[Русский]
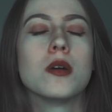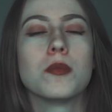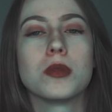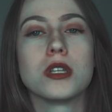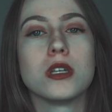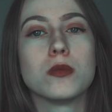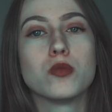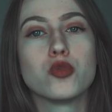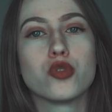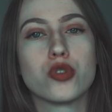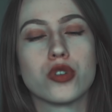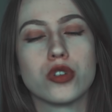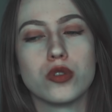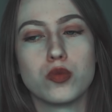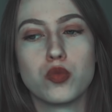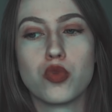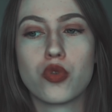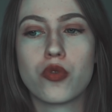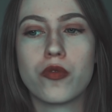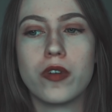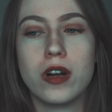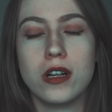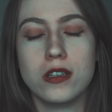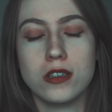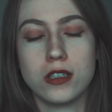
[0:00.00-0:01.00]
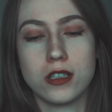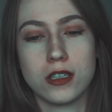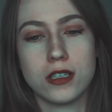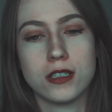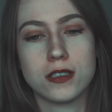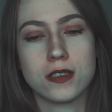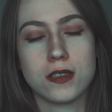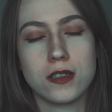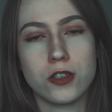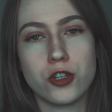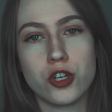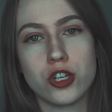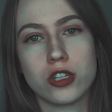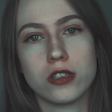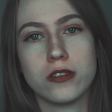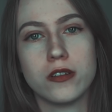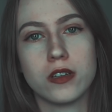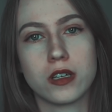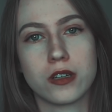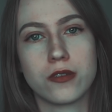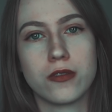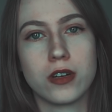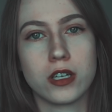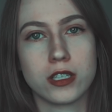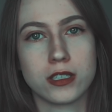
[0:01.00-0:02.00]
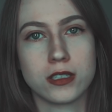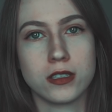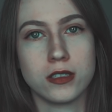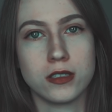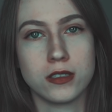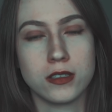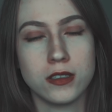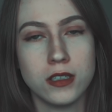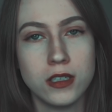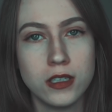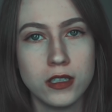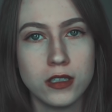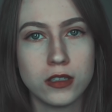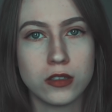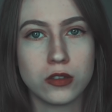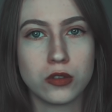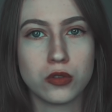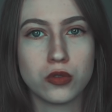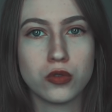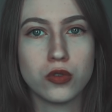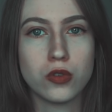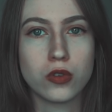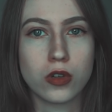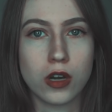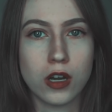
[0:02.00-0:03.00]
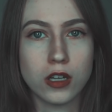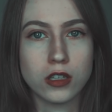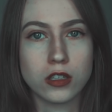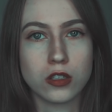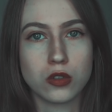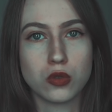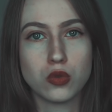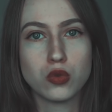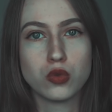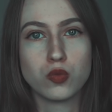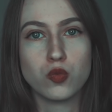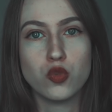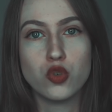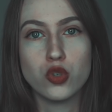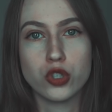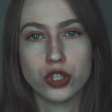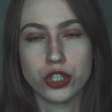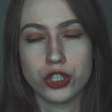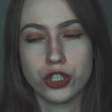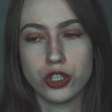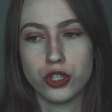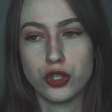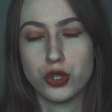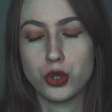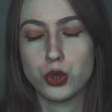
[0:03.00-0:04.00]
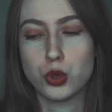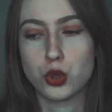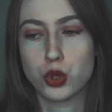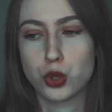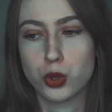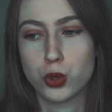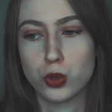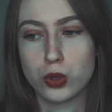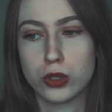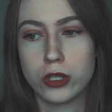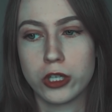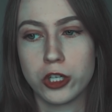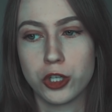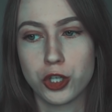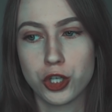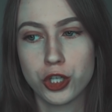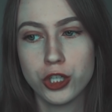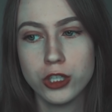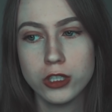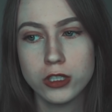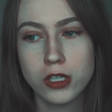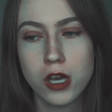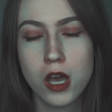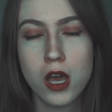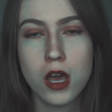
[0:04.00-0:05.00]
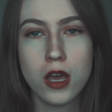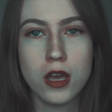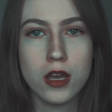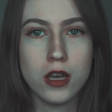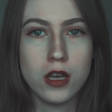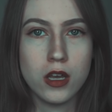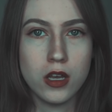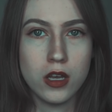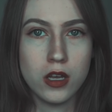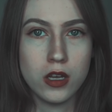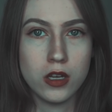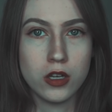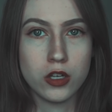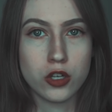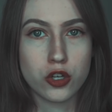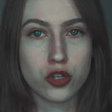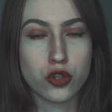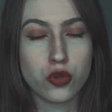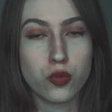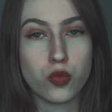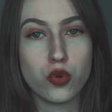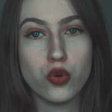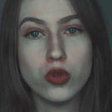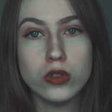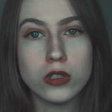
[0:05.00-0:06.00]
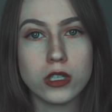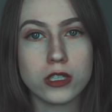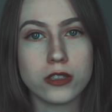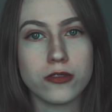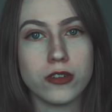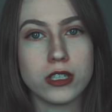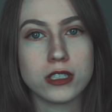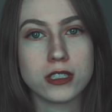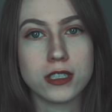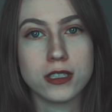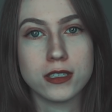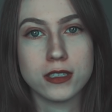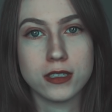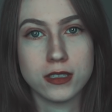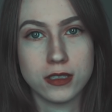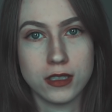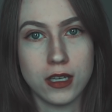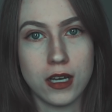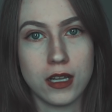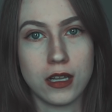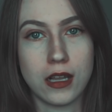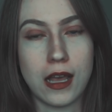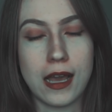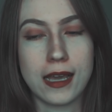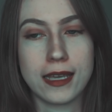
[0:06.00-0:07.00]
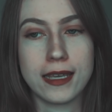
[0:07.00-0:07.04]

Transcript: Потому что буквально, если человек вас не знает, то как-то тут можно еще что-то решить, чтобы он от вас отстал.